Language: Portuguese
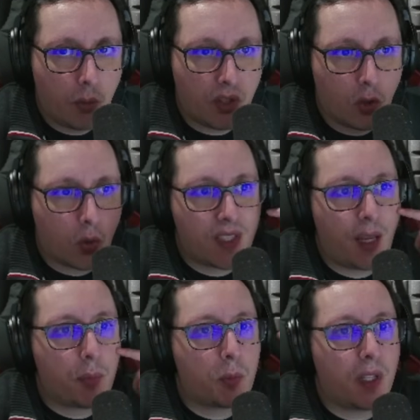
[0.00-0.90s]
Ele
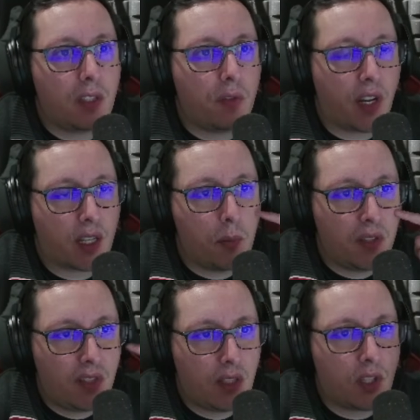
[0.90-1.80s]
consegue perspectivar que
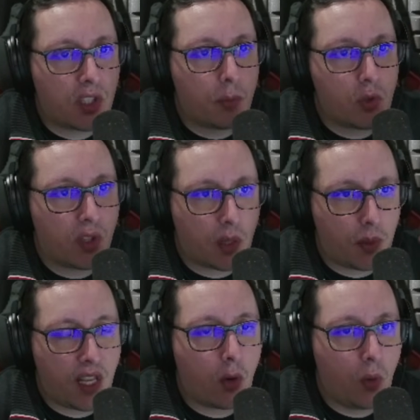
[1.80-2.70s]
mantendo esta pessoa a
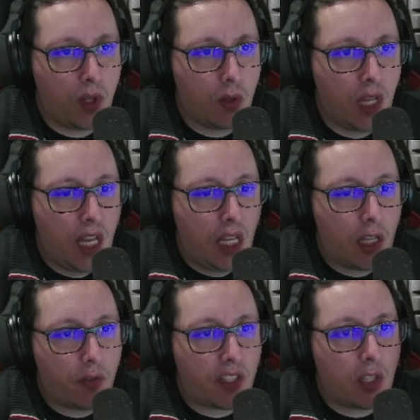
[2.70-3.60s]
trabalhar com ele,
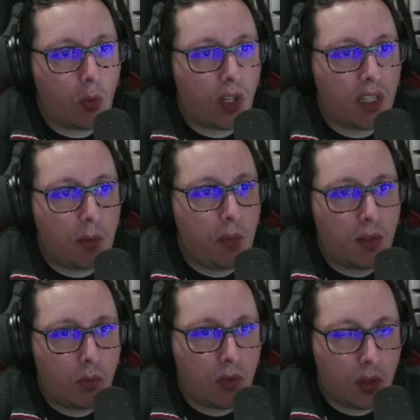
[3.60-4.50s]
ele vai ter um
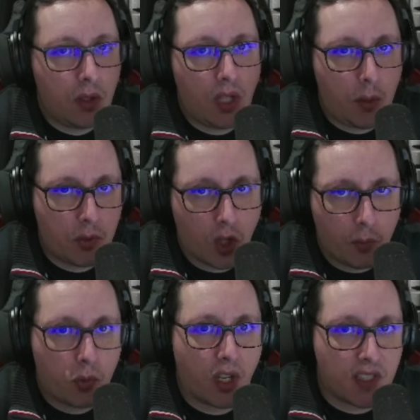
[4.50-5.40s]
rendimento de Y
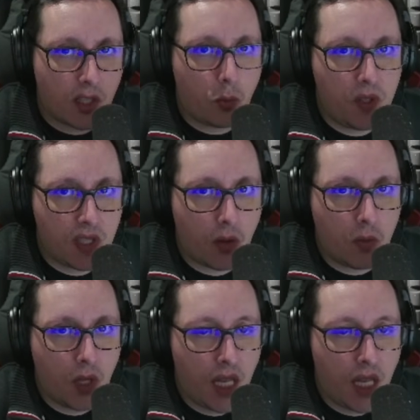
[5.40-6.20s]
por causa da comissão.